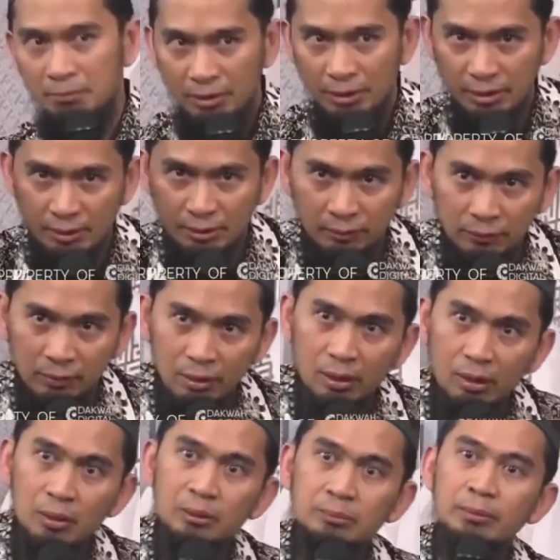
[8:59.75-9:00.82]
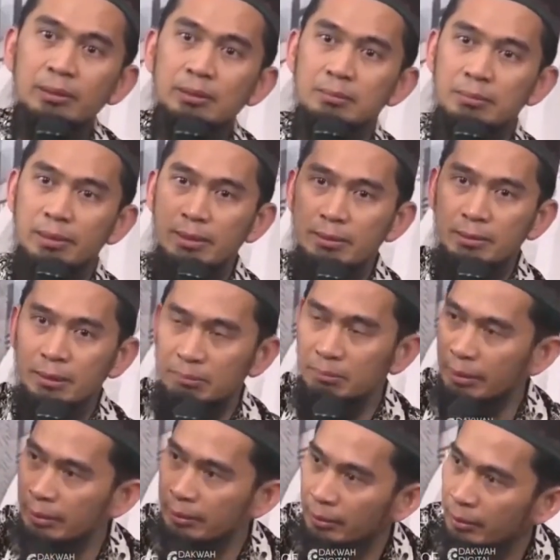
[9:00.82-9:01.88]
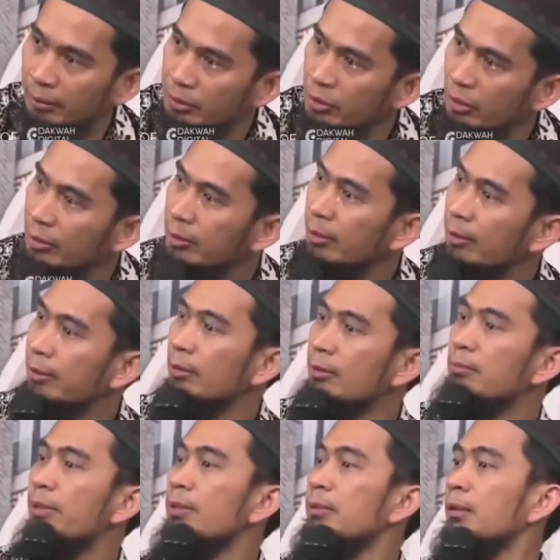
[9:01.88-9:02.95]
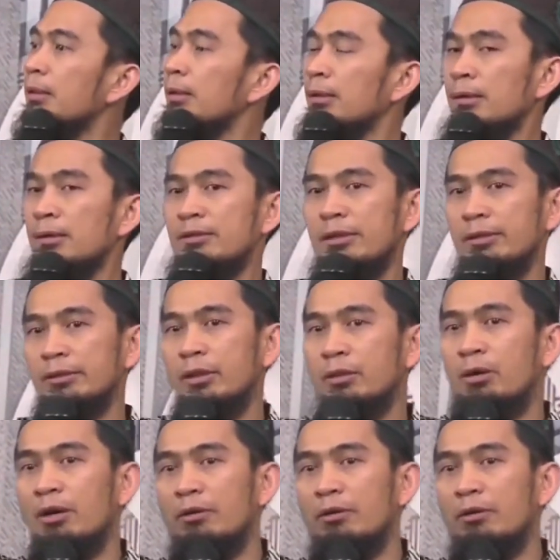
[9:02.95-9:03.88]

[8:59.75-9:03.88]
Lebaik Allahumma lebaik. Lebaik kalau syarika lak lebaik. Saya